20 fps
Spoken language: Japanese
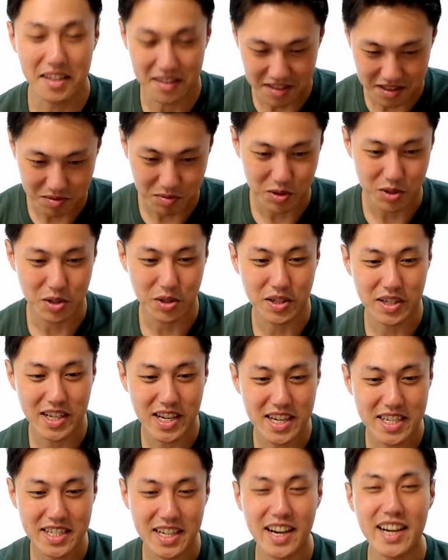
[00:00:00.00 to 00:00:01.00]
うん、もうそれぐ
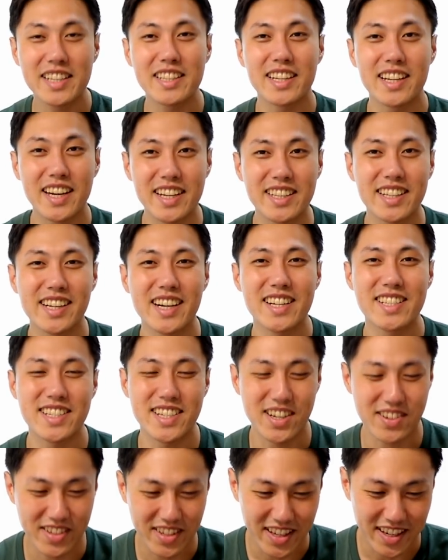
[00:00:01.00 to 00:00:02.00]
らいしか入ってないって感
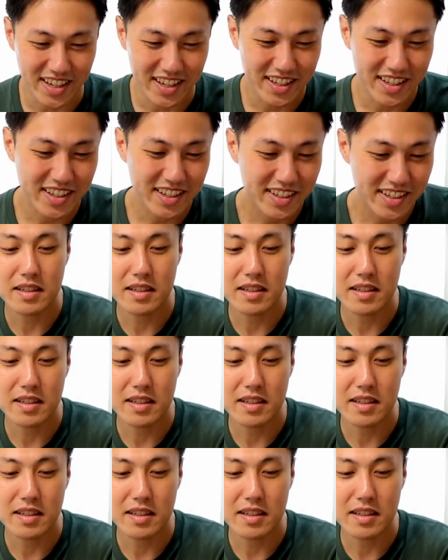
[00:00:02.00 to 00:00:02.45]
じなので。